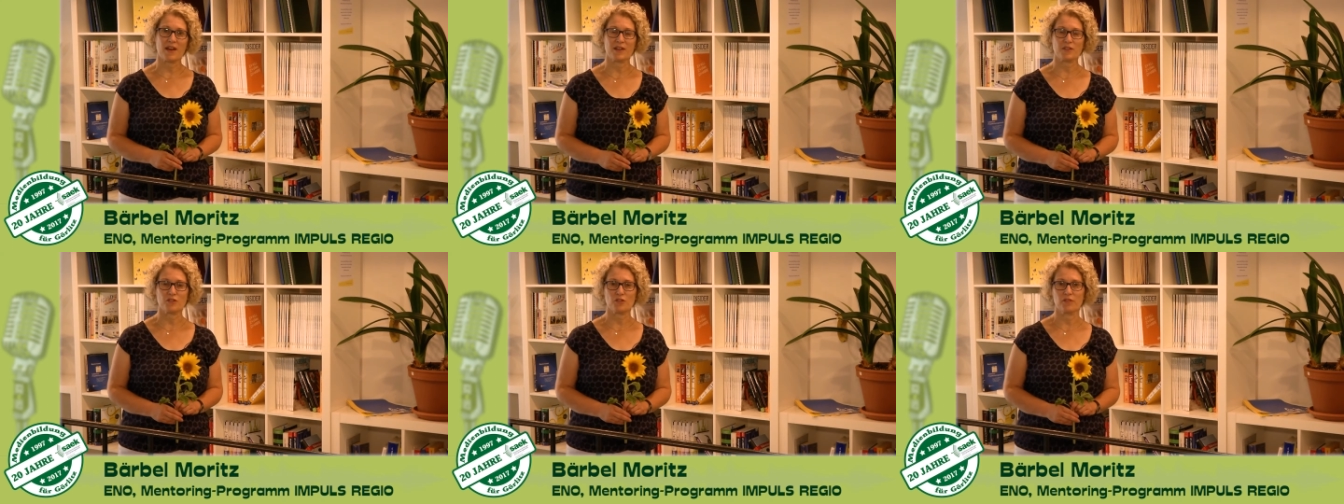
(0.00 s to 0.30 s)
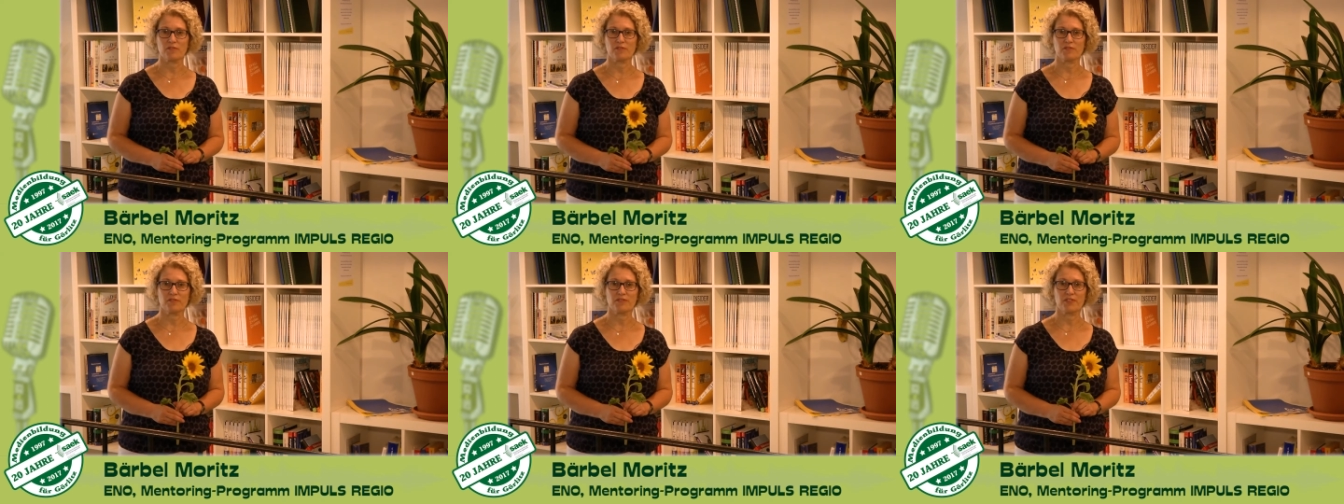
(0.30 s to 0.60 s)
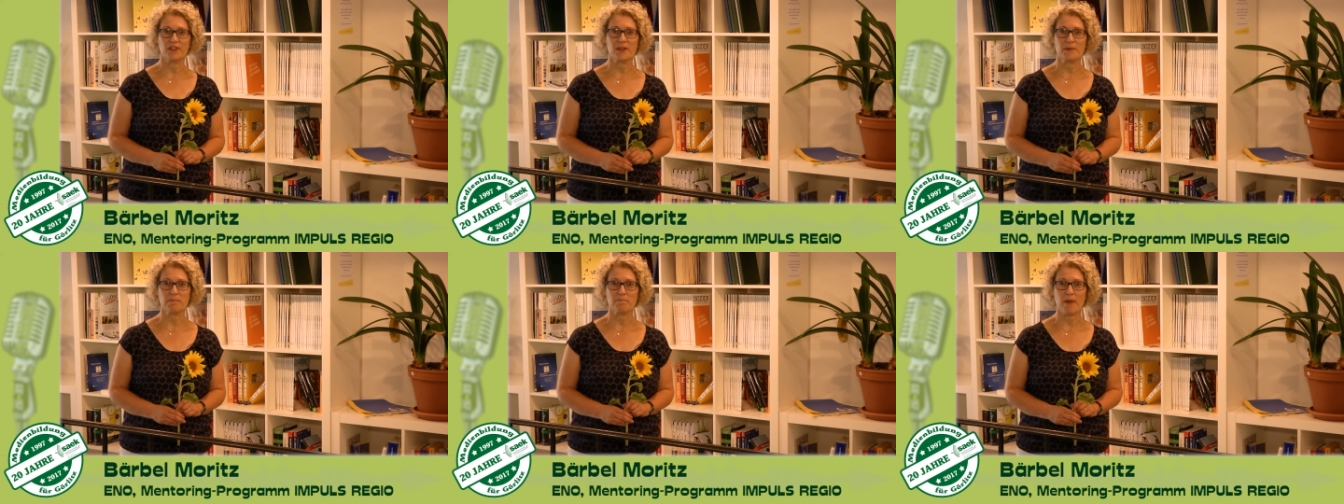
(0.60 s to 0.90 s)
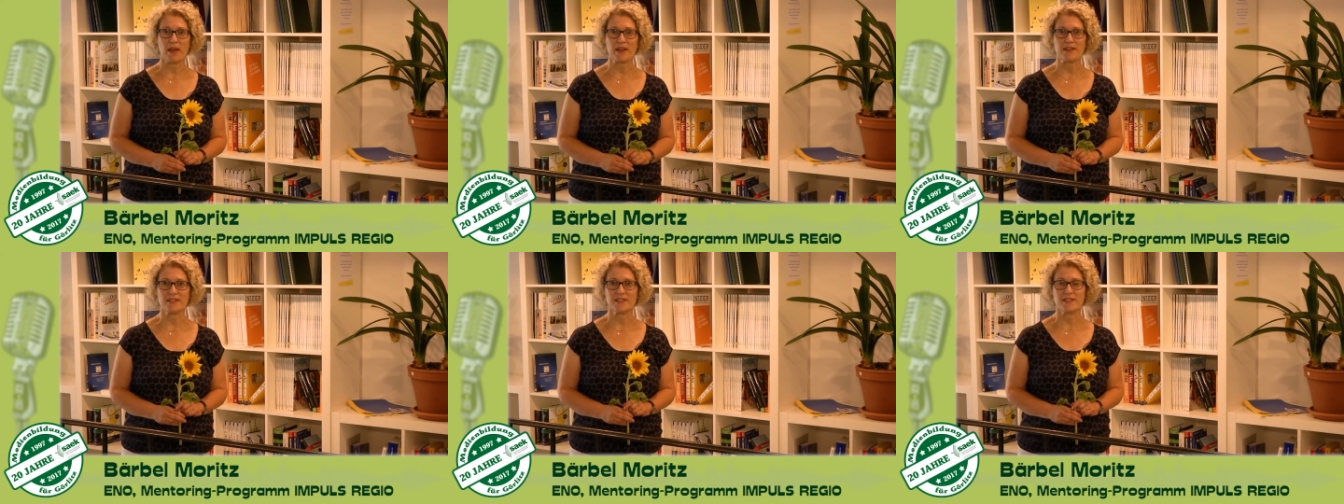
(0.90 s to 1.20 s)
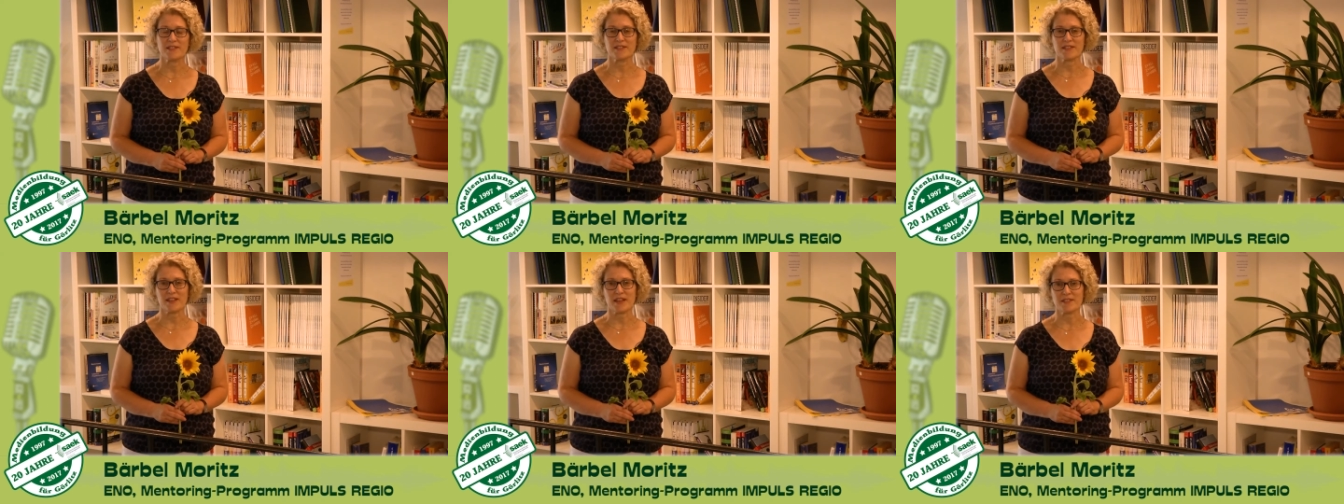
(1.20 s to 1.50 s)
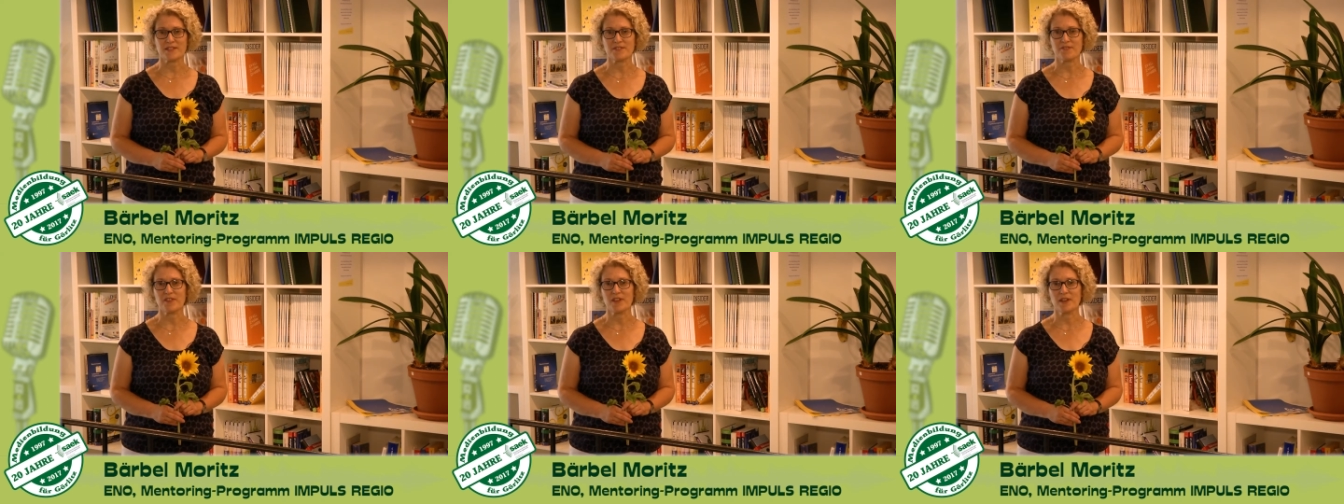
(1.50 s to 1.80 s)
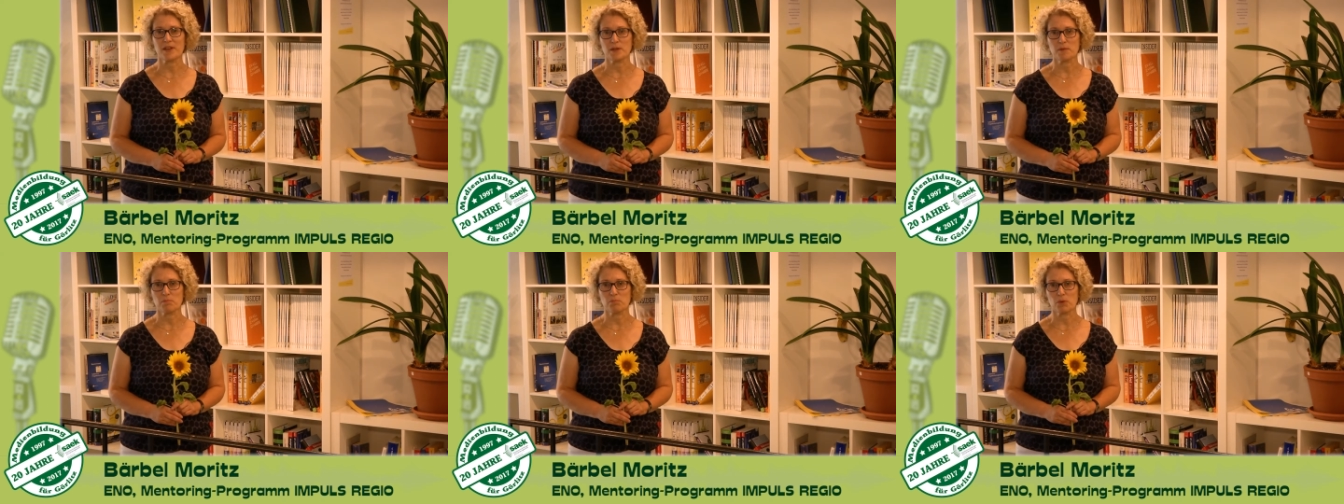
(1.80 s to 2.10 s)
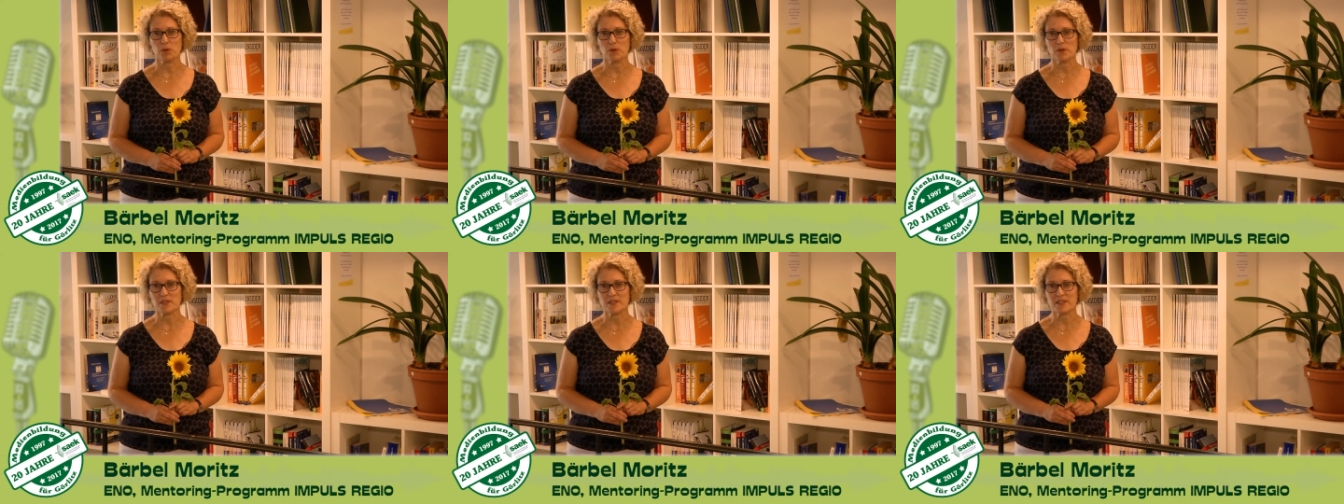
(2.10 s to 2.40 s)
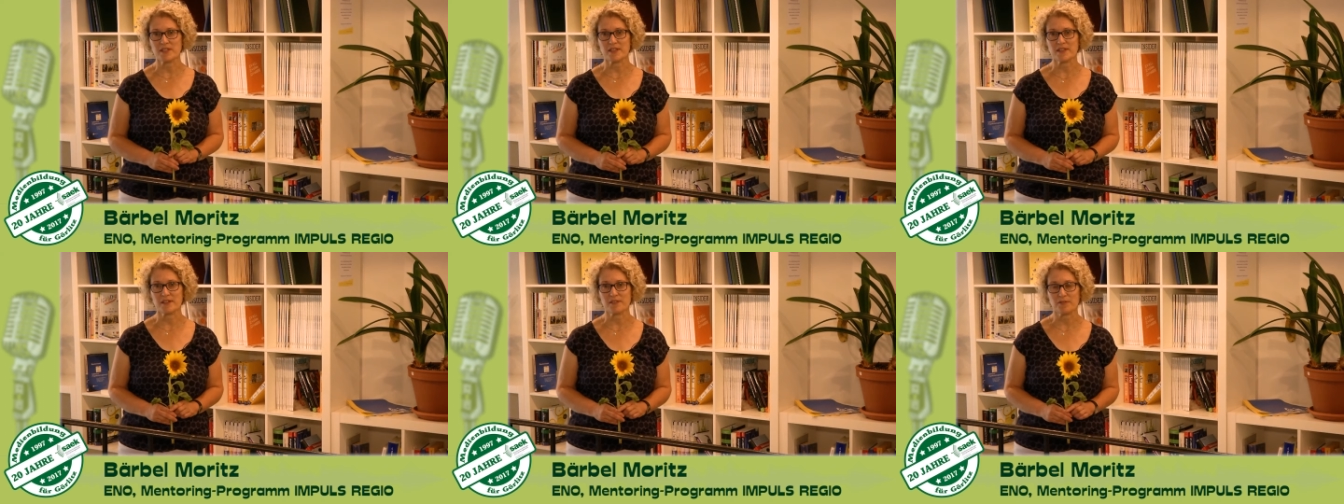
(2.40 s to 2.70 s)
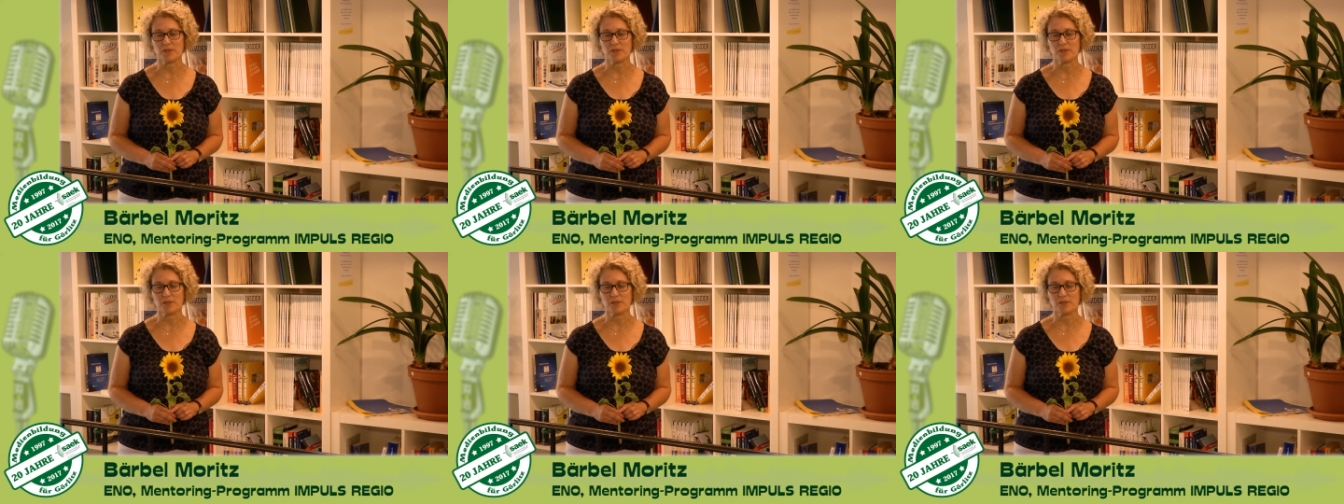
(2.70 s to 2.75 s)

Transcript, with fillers: hat schon vielen Mentis ganz viele Impulse